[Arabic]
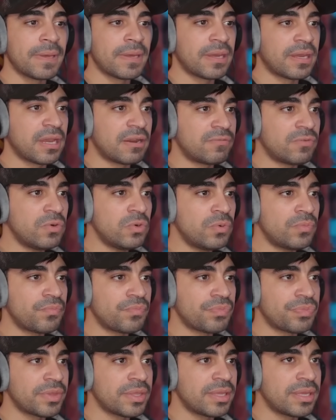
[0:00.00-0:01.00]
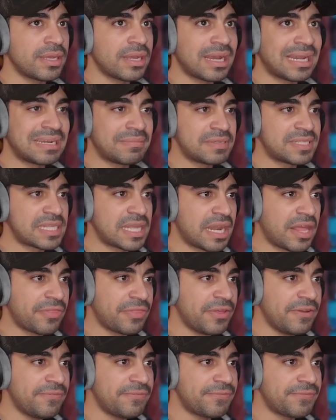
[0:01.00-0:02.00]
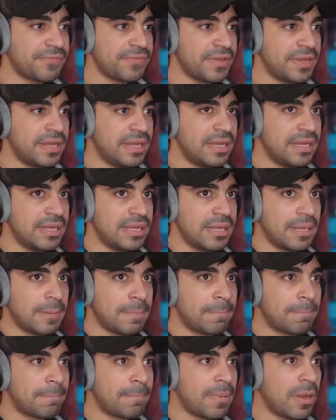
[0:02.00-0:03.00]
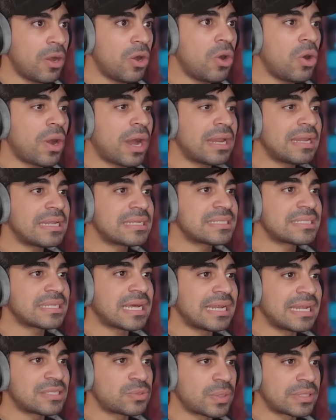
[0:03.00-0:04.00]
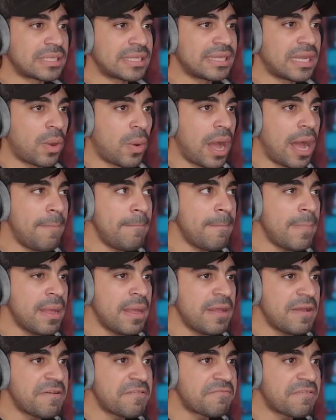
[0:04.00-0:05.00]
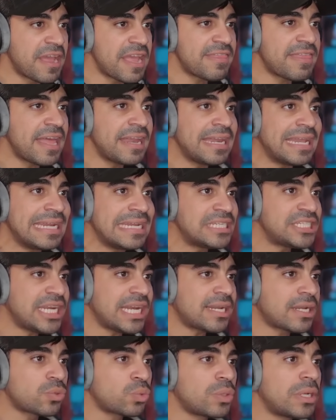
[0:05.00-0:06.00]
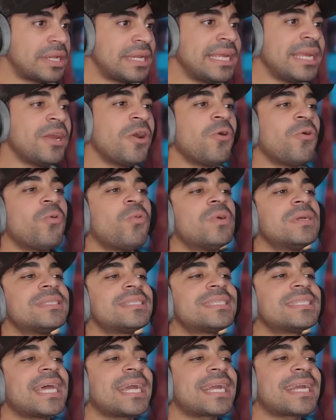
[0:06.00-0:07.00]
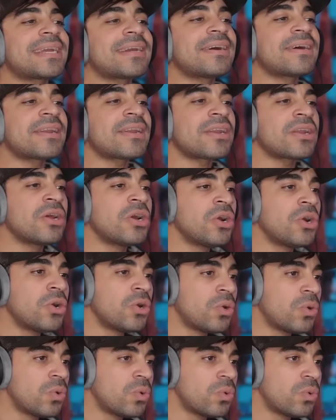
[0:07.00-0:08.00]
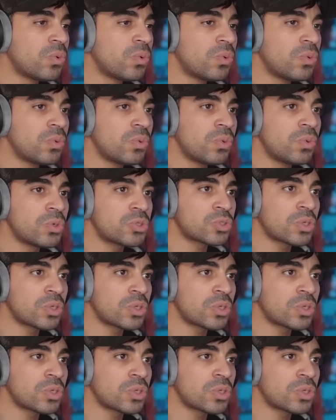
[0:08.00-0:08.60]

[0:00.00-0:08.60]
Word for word: كفو خلني بس ننظف اوه خلص خلص وقت الدوام فاذا نجي على طول هني ونسكر وشو